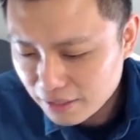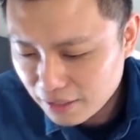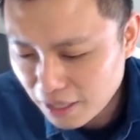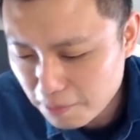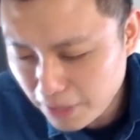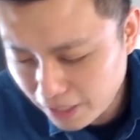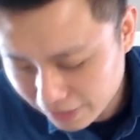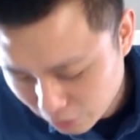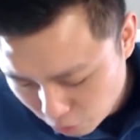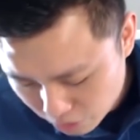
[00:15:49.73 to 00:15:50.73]
很漂亮
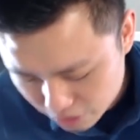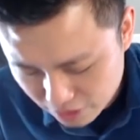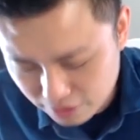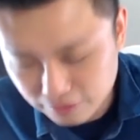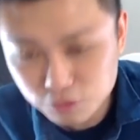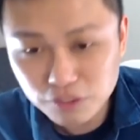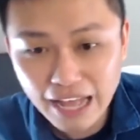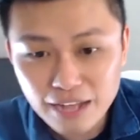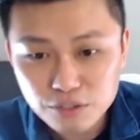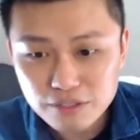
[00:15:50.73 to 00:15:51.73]
的绿色，所以大
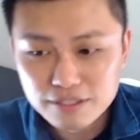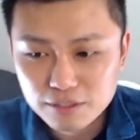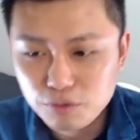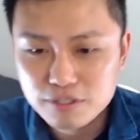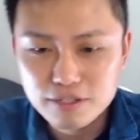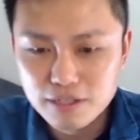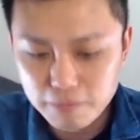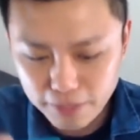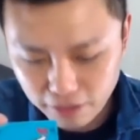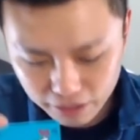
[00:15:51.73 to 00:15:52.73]
家觉得这个绿色是很
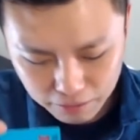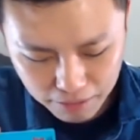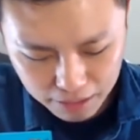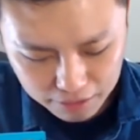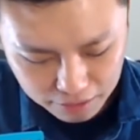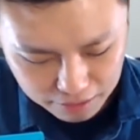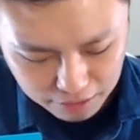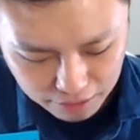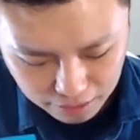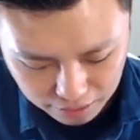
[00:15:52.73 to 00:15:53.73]
漂亮的嘛？跟这
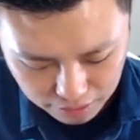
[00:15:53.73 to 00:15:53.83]
个。